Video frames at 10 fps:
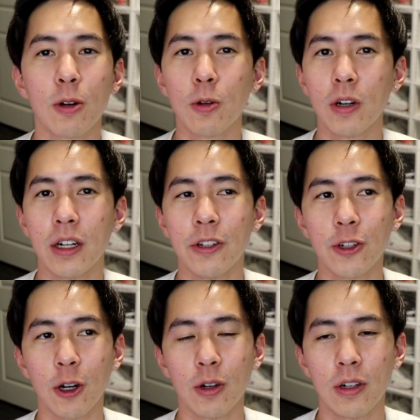有过很
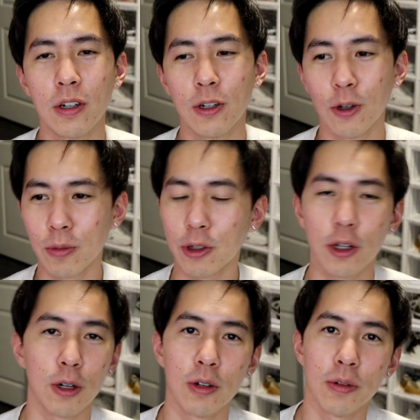久，我们
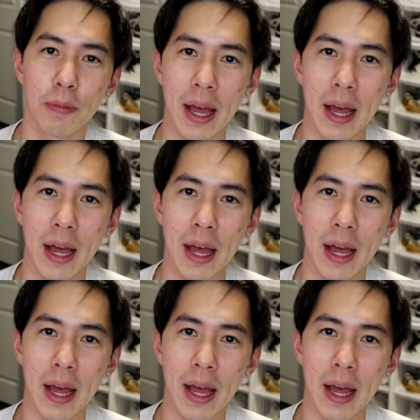就。